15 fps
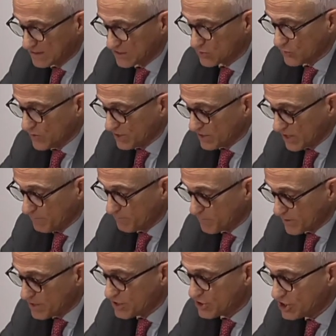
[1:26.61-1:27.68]
sui tre
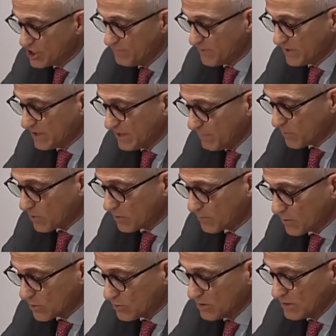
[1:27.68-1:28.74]
principi del
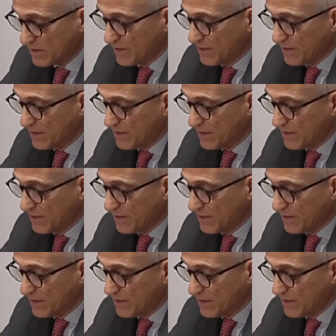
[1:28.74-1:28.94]
popolo,